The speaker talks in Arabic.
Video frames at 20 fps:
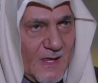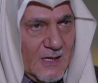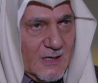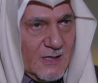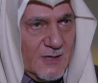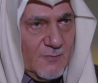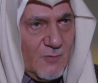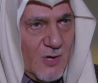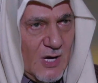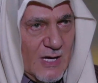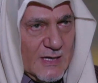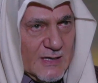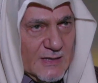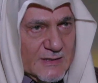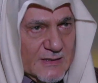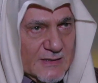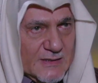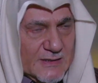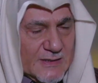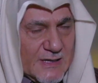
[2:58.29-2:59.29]

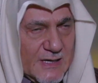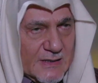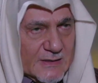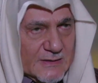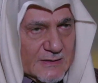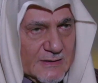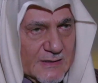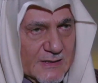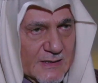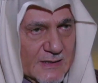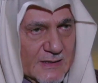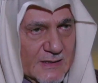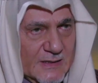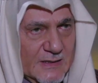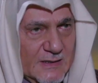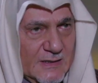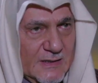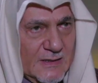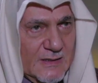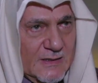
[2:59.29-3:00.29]
للمعارضه العراقيه
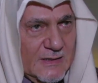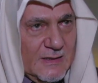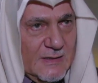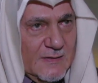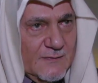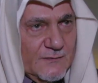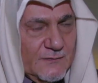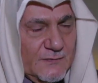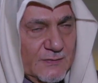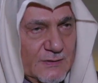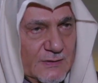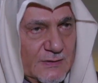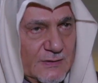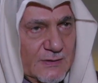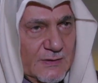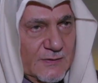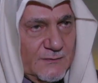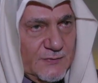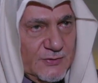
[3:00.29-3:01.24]
في